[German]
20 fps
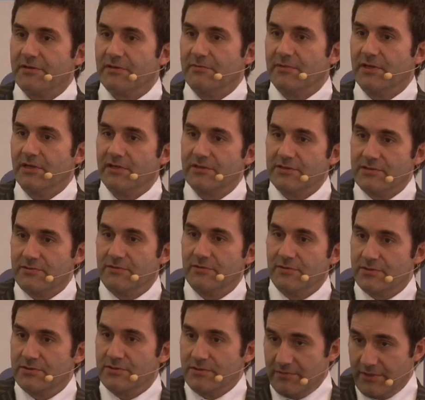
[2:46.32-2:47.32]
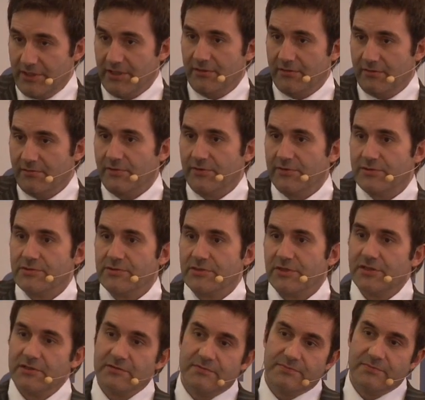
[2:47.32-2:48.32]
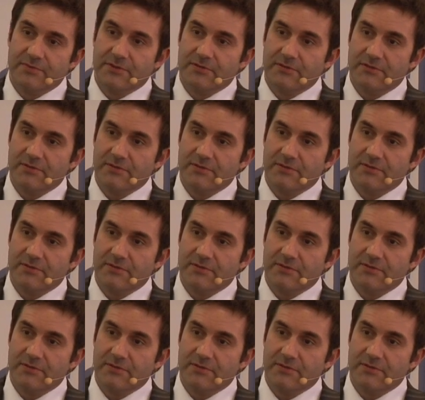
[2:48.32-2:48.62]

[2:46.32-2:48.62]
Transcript: nochmal zu uns, ja, zu dritt mit ja,